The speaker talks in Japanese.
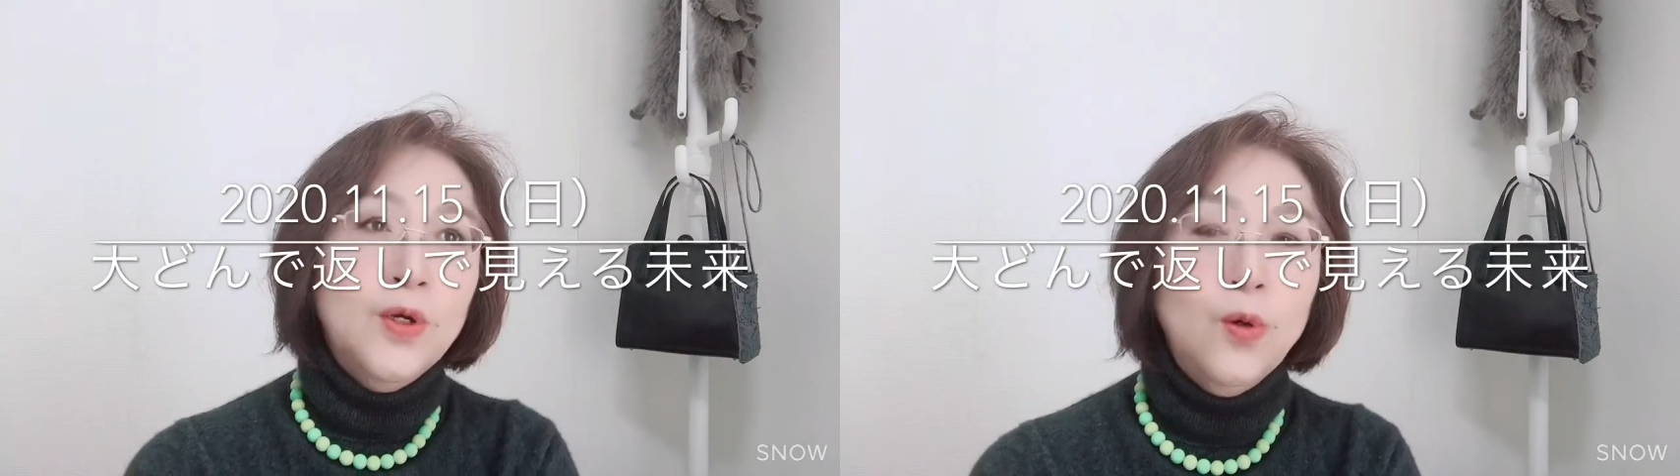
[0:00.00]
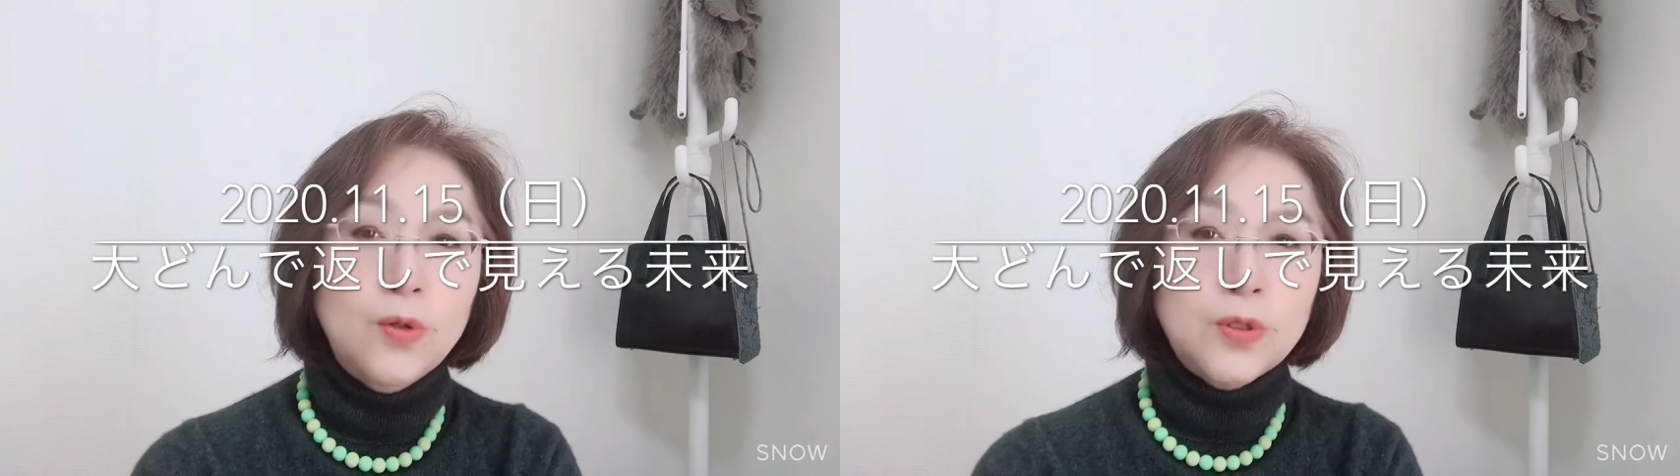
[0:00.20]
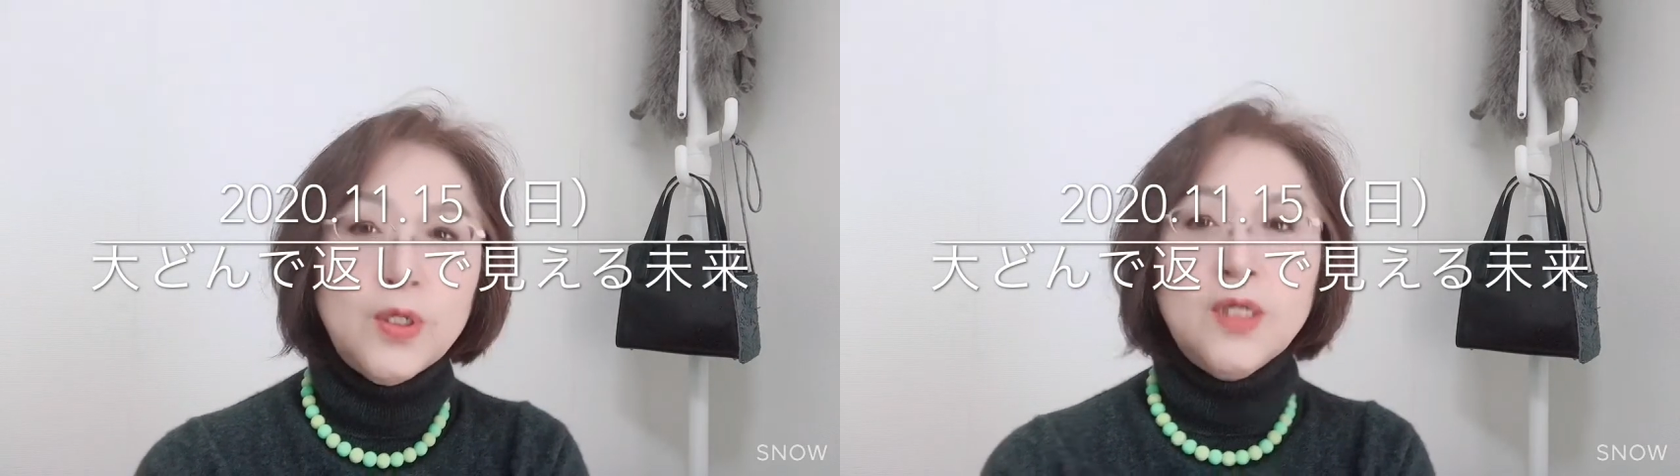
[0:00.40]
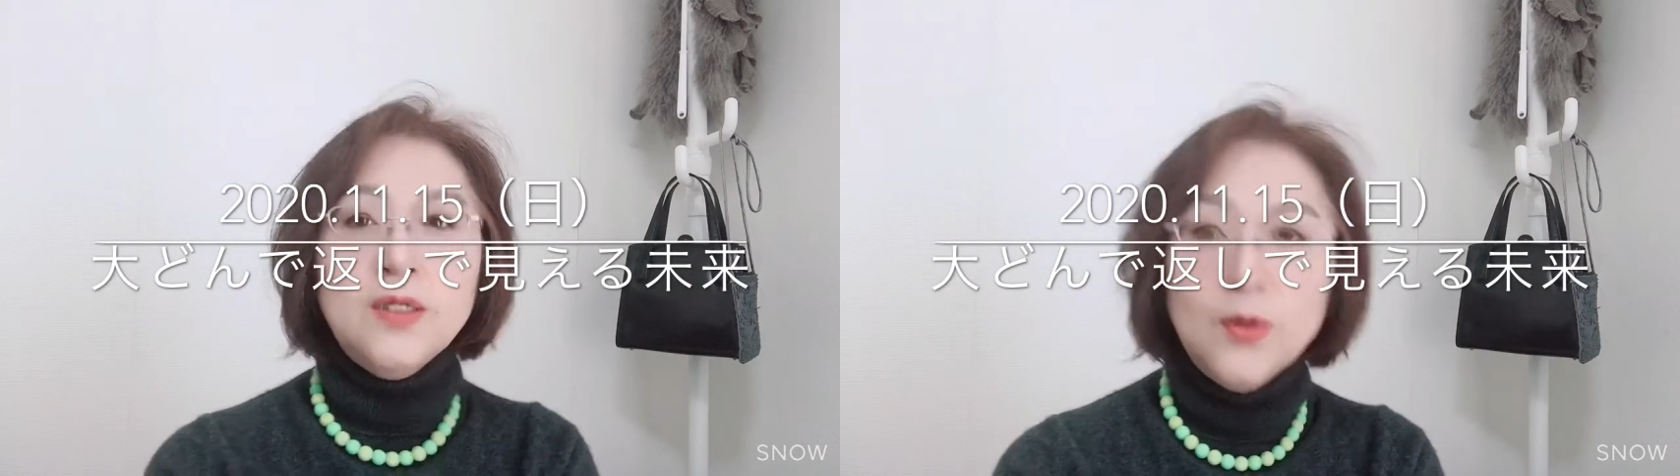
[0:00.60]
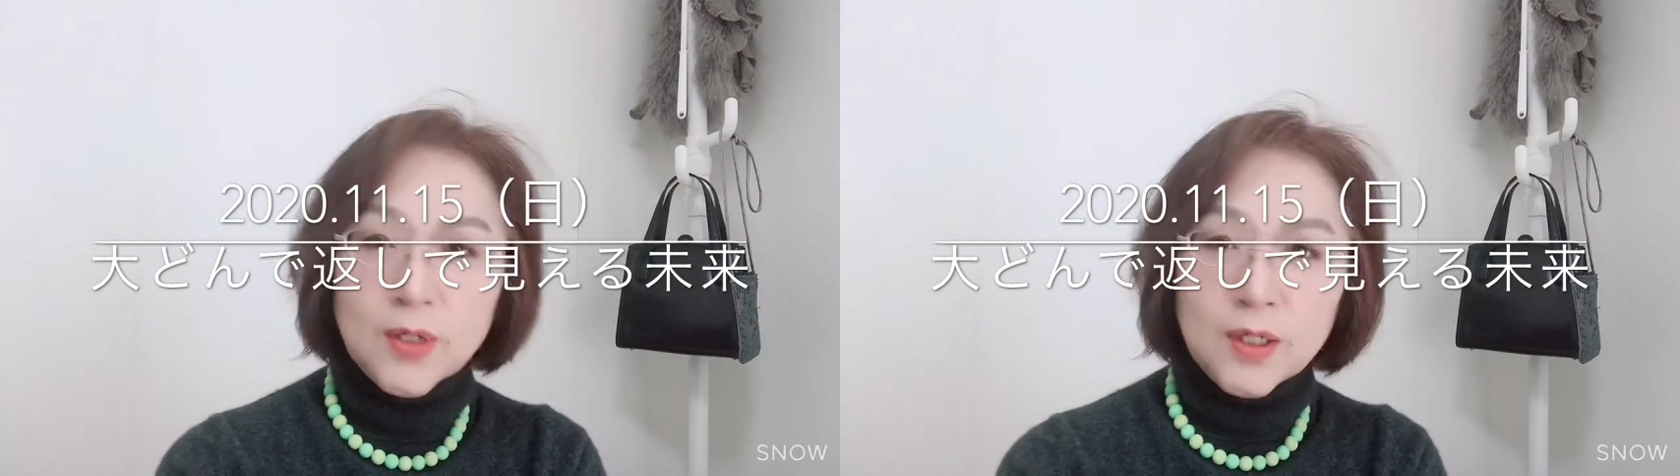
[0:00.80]
北総園
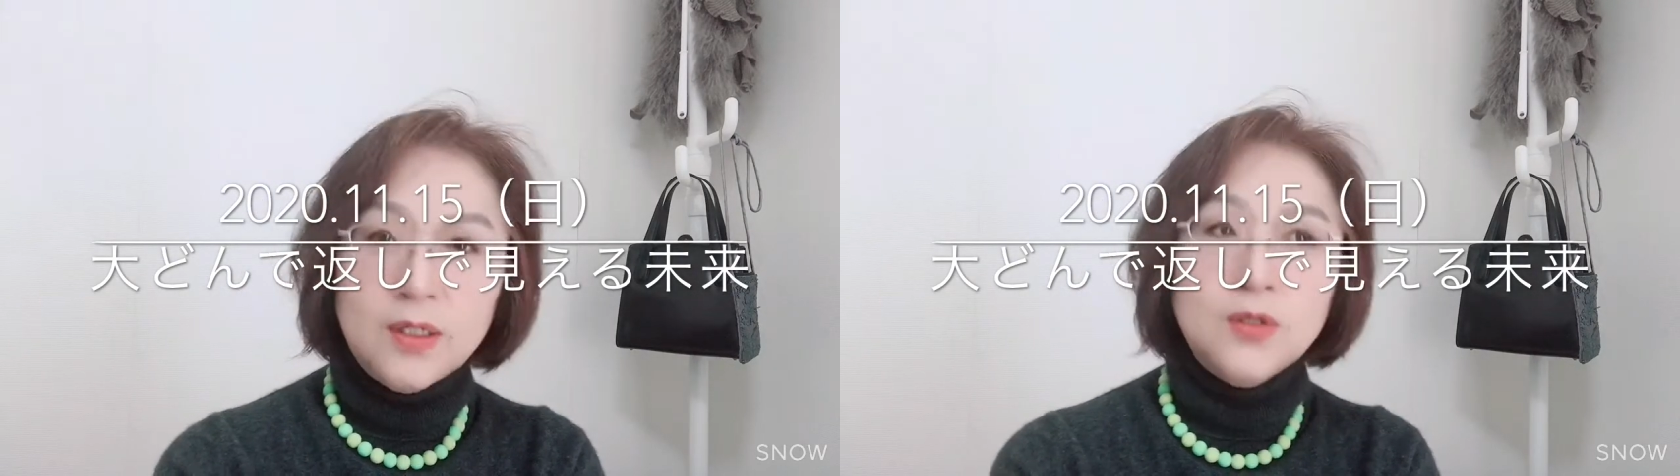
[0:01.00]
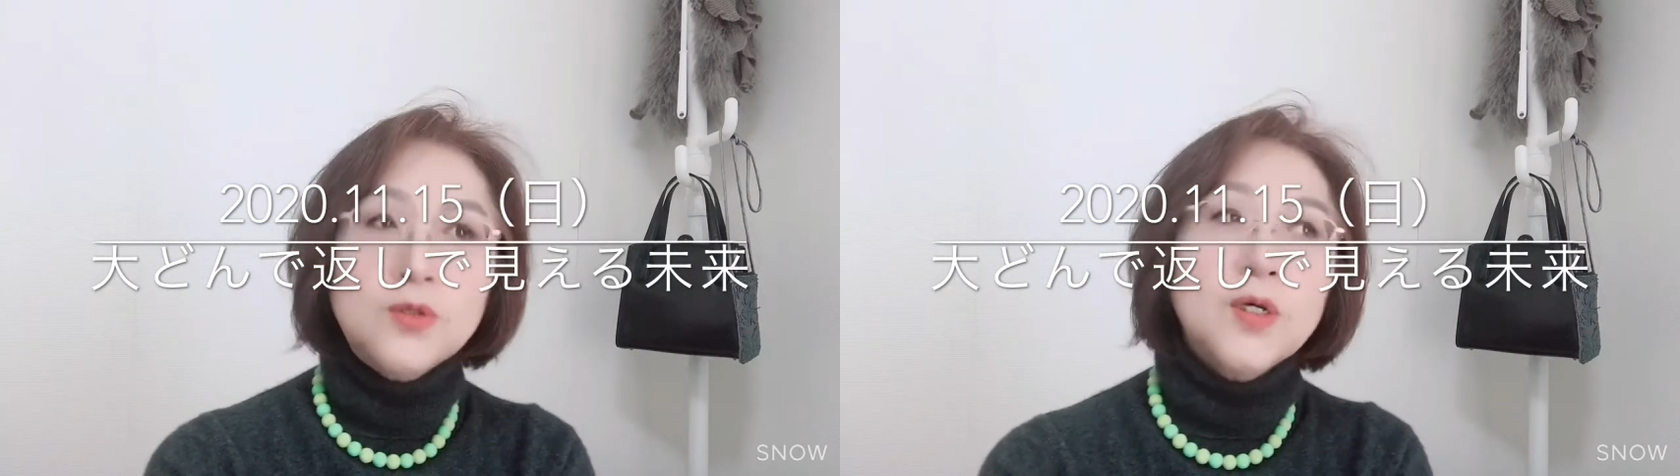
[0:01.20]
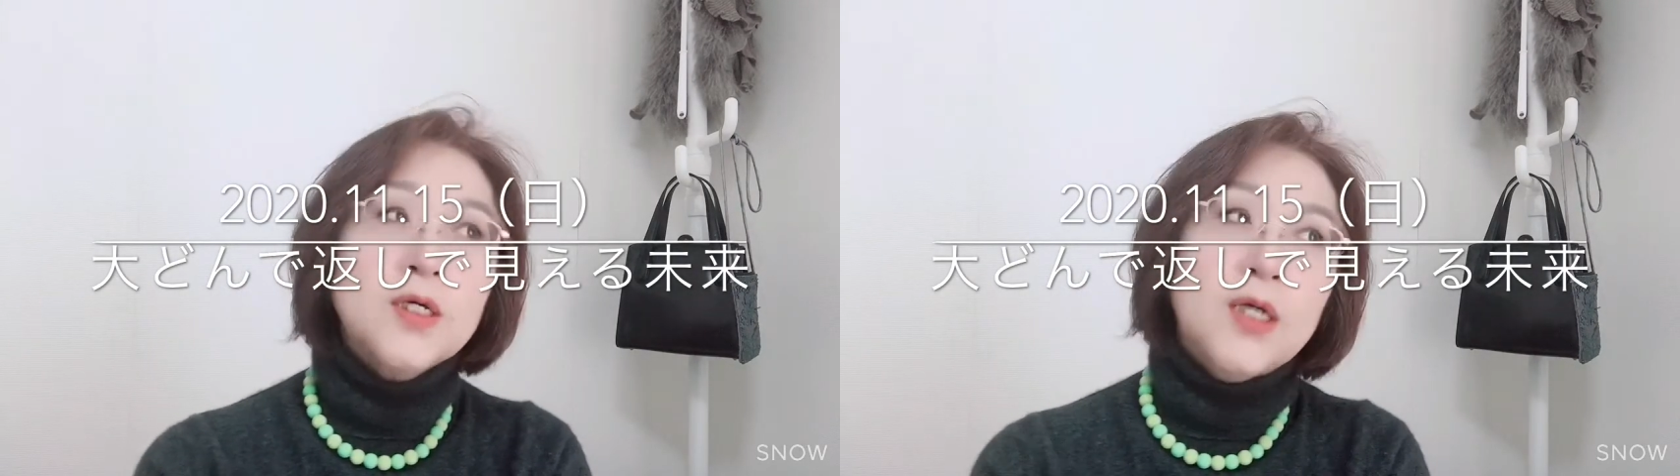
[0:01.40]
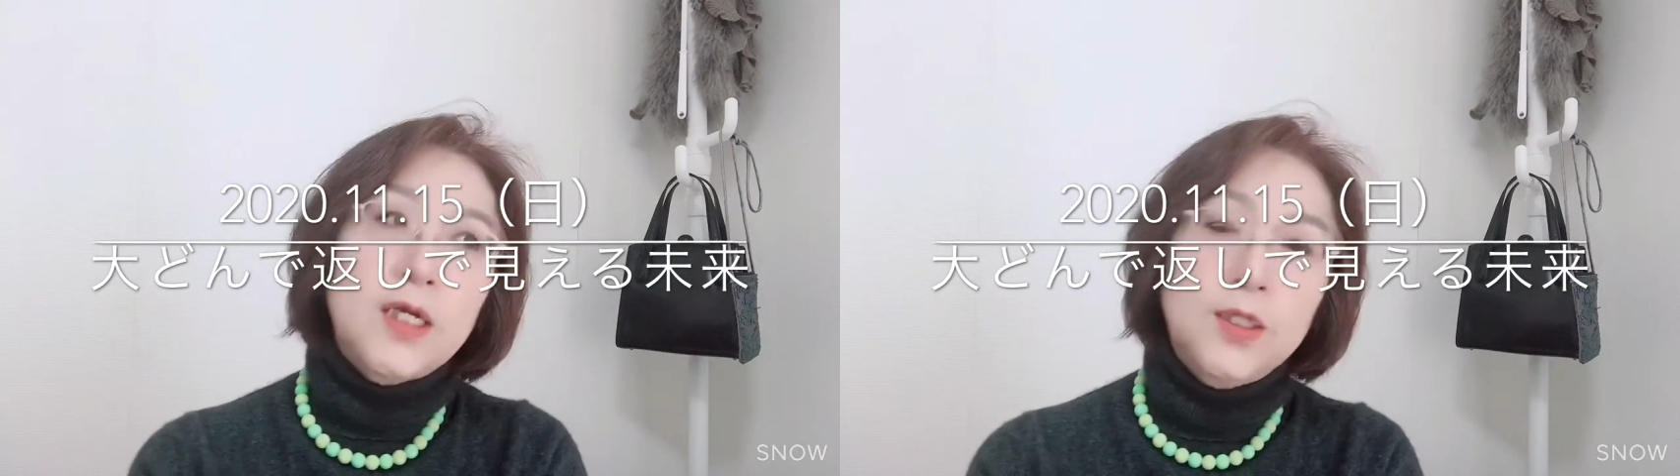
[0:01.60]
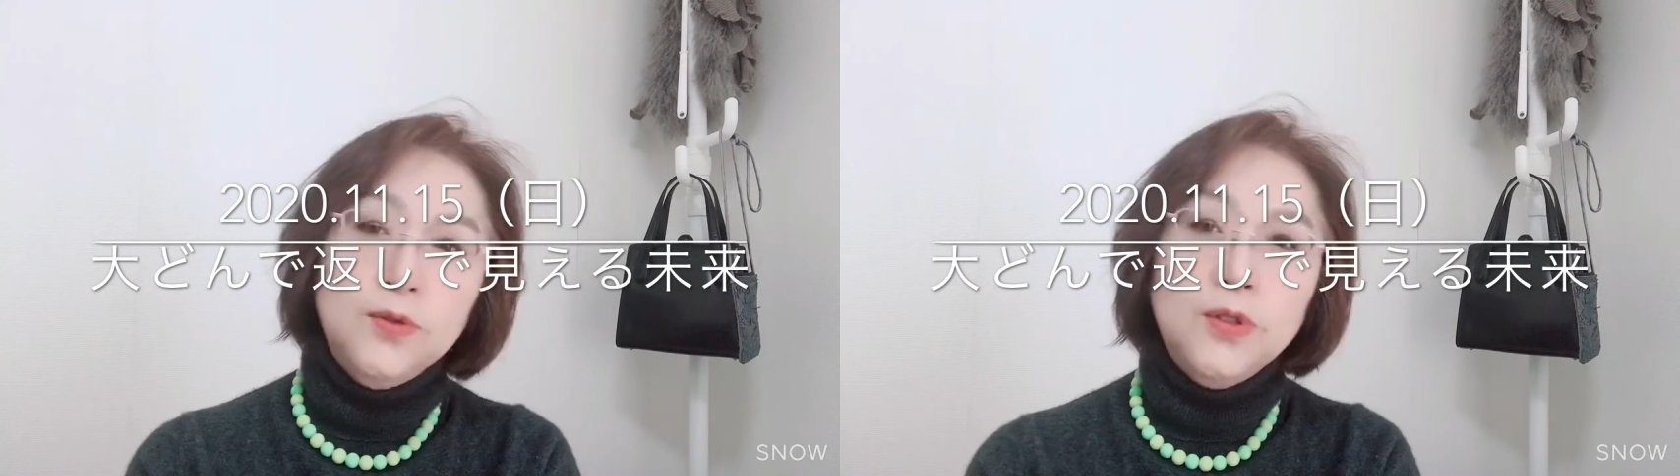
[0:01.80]
で笑ってる人がいる